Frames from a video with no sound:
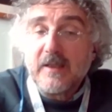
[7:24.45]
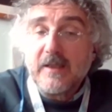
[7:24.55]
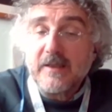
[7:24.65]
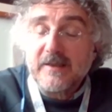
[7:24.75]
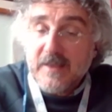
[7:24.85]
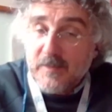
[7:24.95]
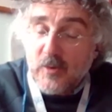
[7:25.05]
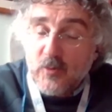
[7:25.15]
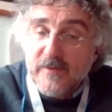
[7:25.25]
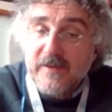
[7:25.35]
eh,
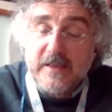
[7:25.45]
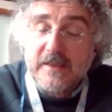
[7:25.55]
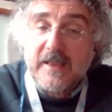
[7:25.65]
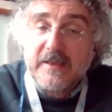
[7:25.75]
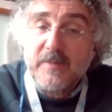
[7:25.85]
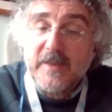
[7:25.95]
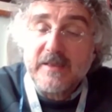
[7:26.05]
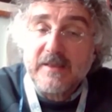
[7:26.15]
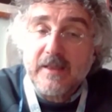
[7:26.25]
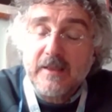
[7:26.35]
sempre all'Università di
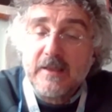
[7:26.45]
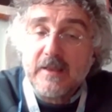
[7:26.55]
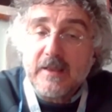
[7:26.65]
Pisa,